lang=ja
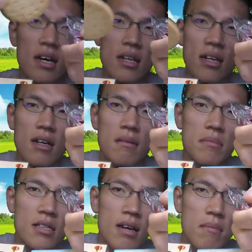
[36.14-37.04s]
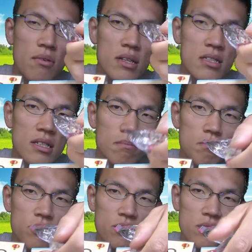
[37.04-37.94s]
い見た目は
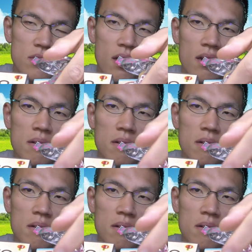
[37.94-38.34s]
シンプルな